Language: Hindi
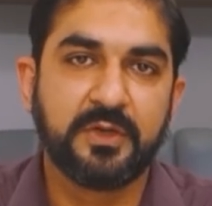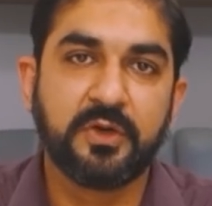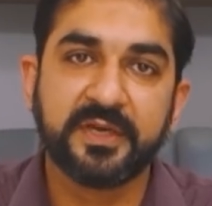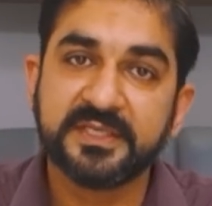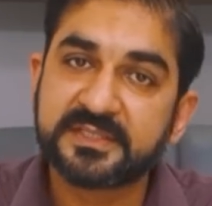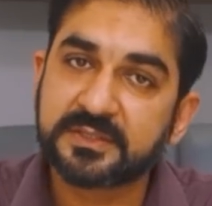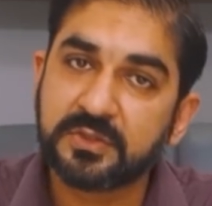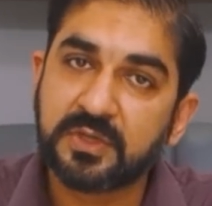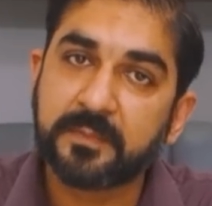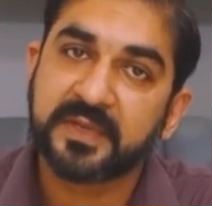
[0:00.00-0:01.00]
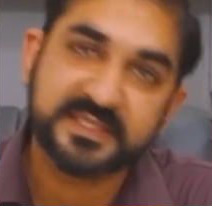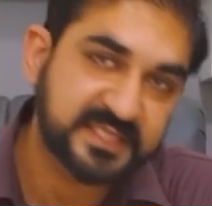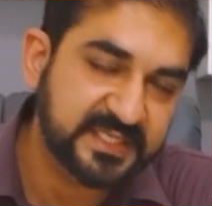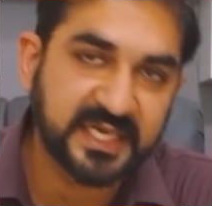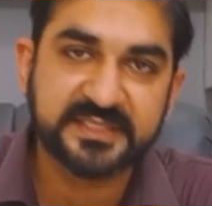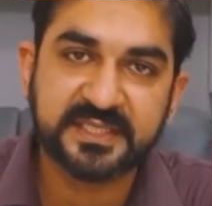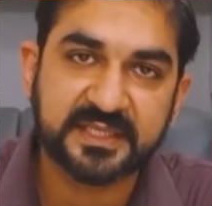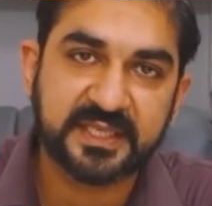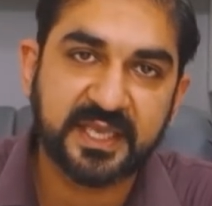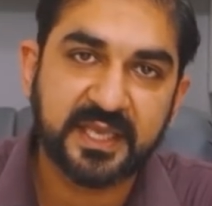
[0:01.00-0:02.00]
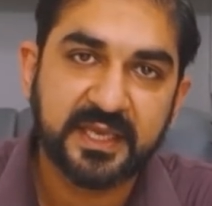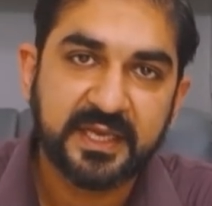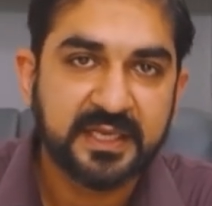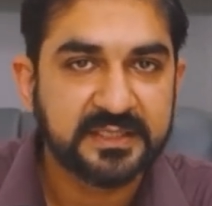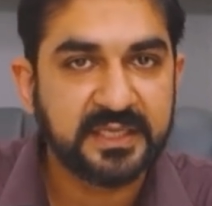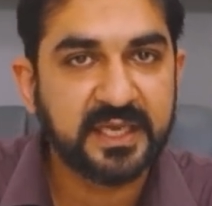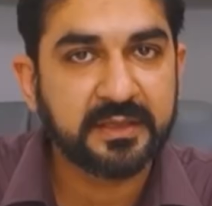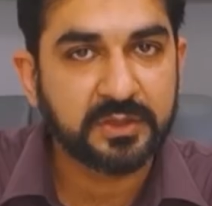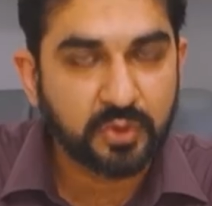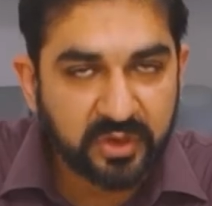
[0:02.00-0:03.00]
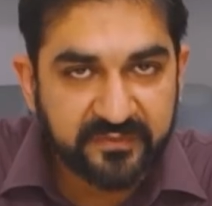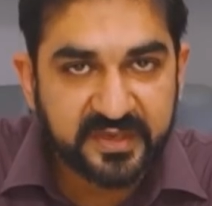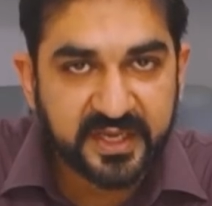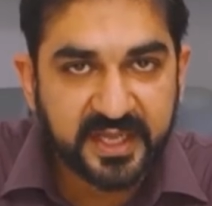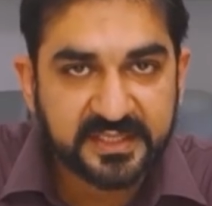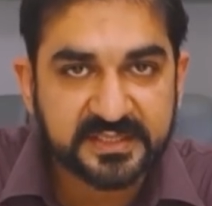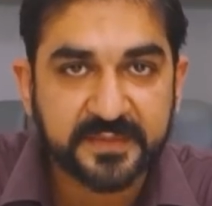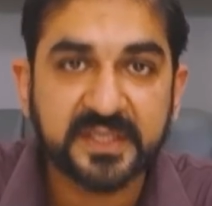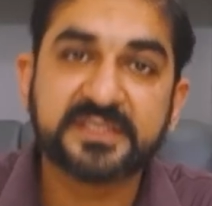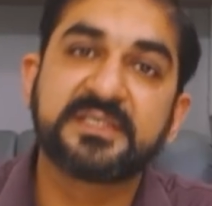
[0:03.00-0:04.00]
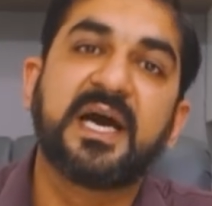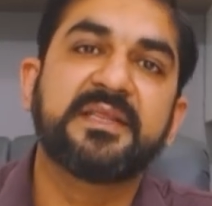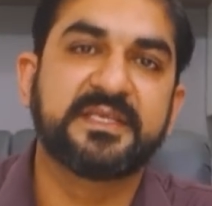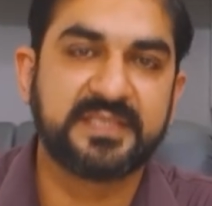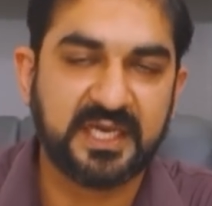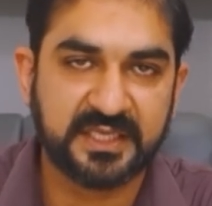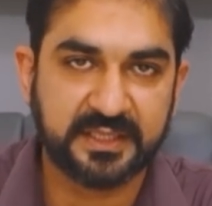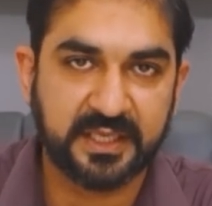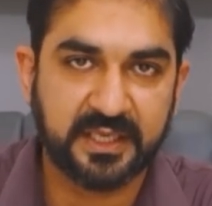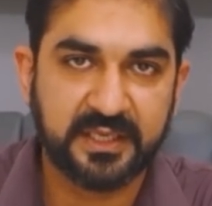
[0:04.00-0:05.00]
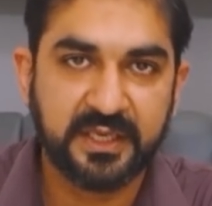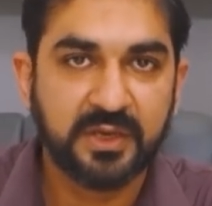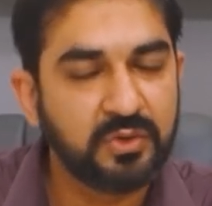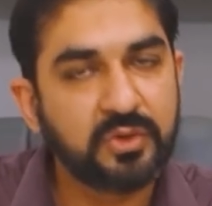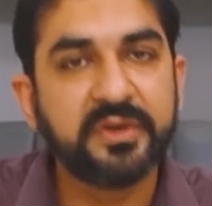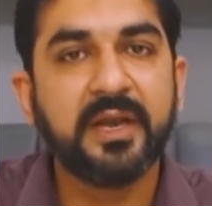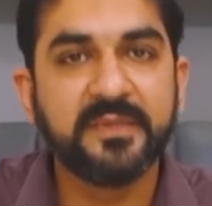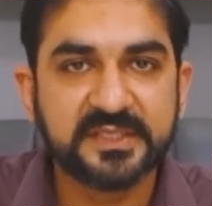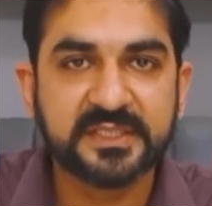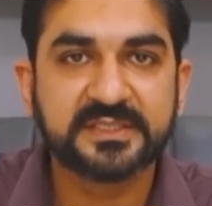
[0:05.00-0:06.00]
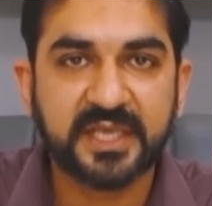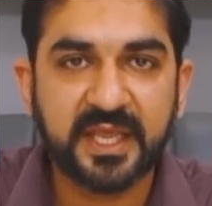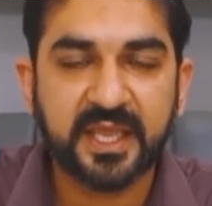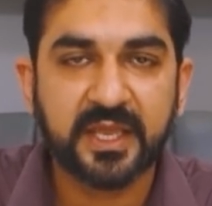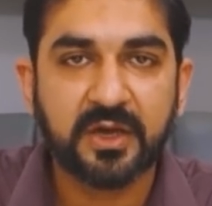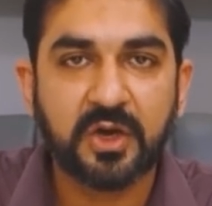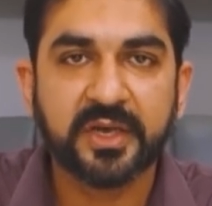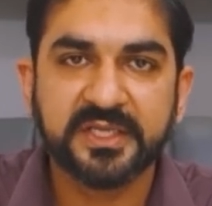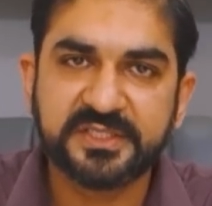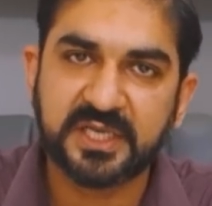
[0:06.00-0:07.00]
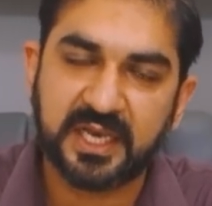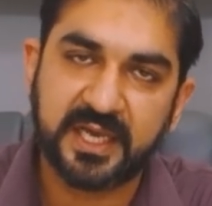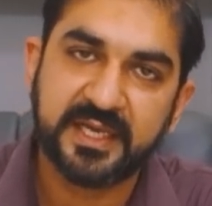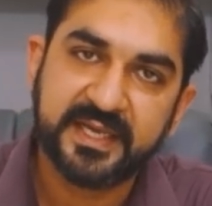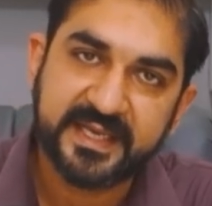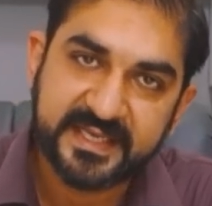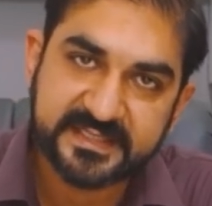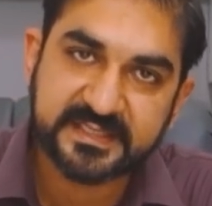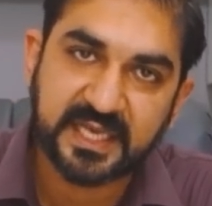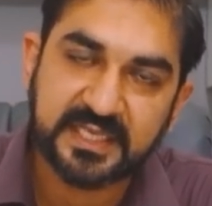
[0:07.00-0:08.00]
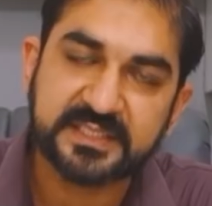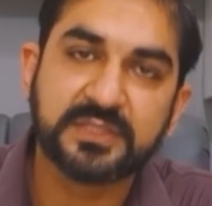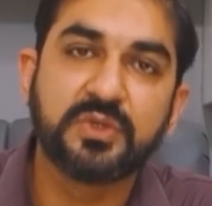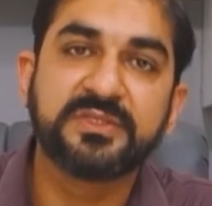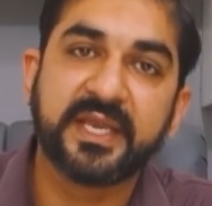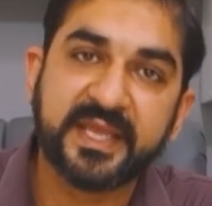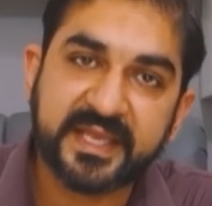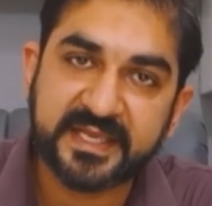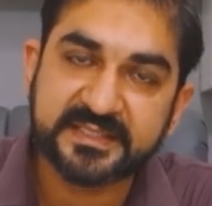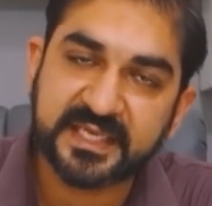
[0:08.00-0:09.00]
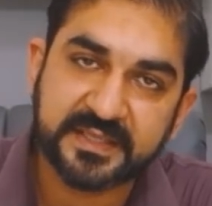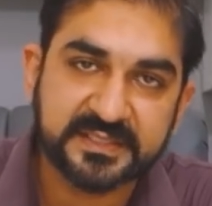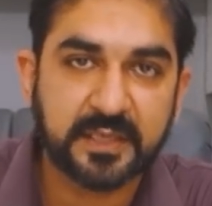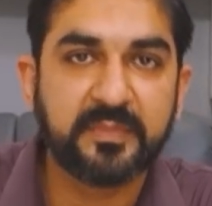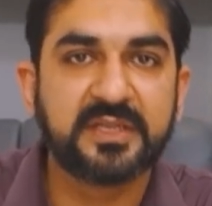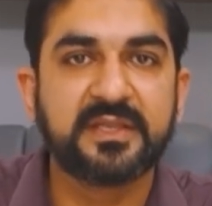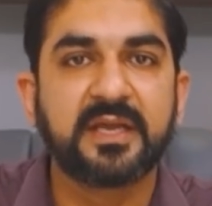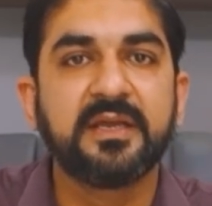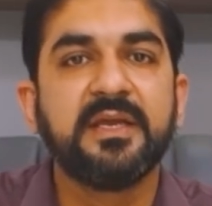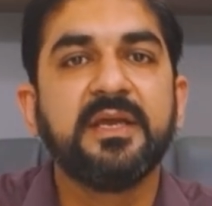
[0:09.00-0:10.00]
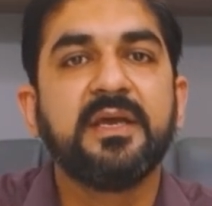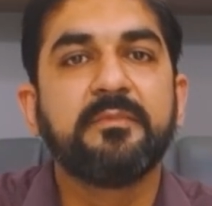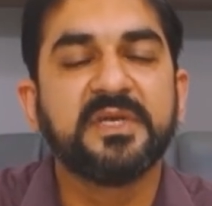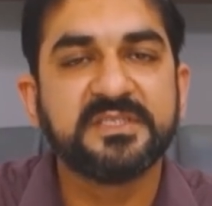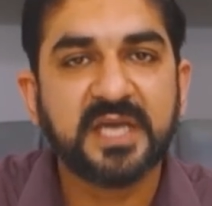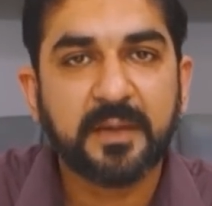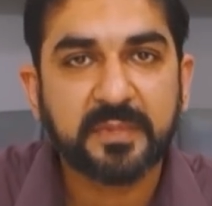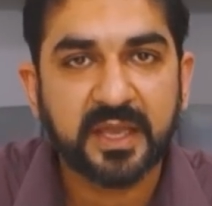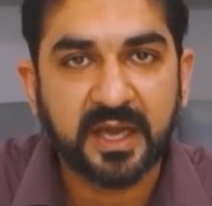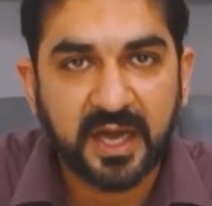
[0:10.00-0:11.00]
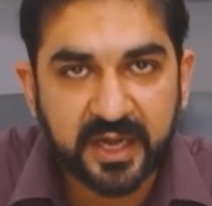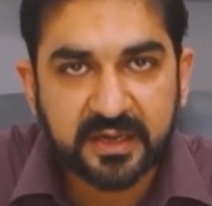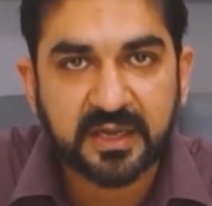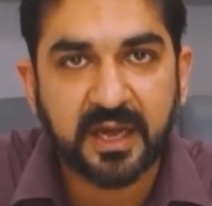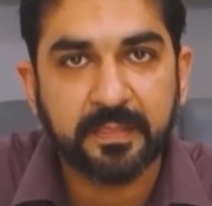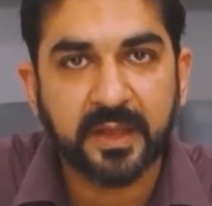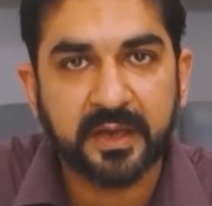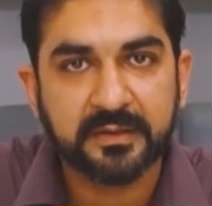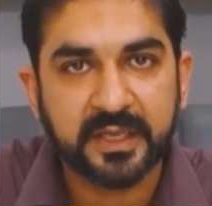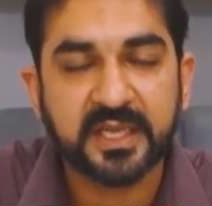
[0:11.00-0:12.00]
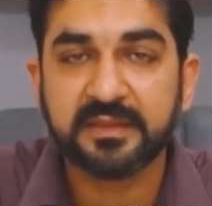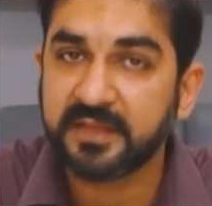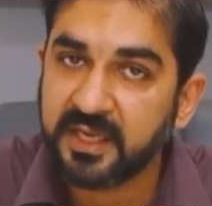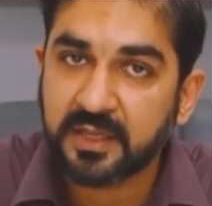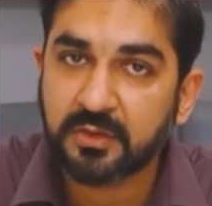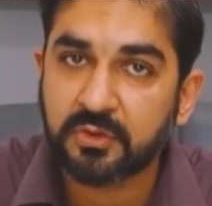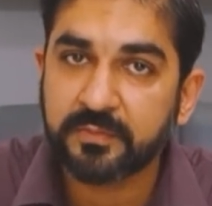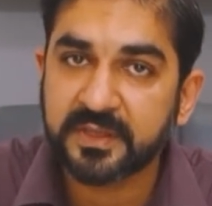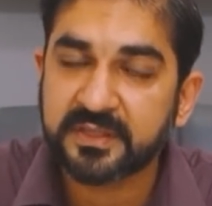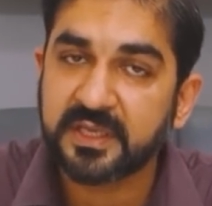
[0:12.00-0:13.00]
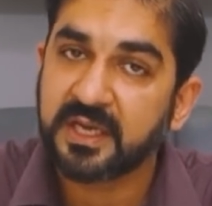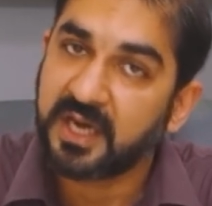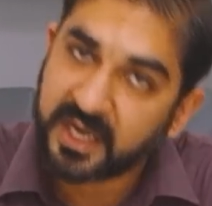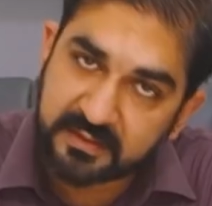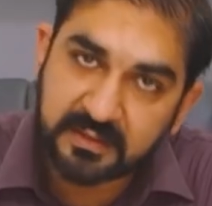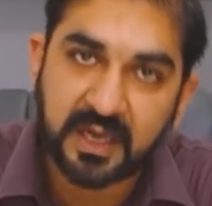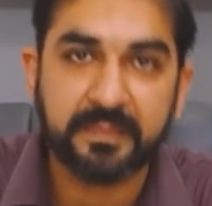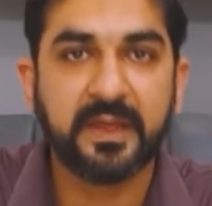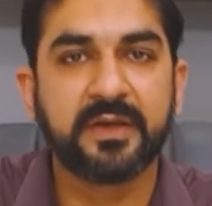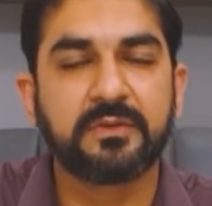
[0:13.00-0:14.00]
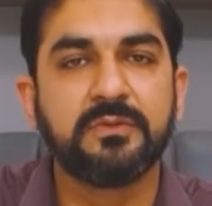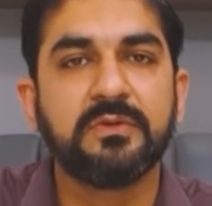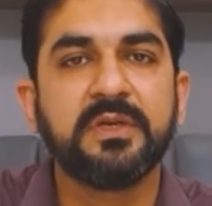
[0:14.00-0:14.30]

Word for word: और इसको आप किस तरह जान सकते हैं ये दो डिवीज़न है जिसके अंदर सात असला आते हैं उनको डिटेल में डिस्कस करेंगे और इन इस साल सन 2021 के दिसंबर तक पंजाब के हर ख़ानदान यानी कि तीन करोड़ में से हर ख़ानदान को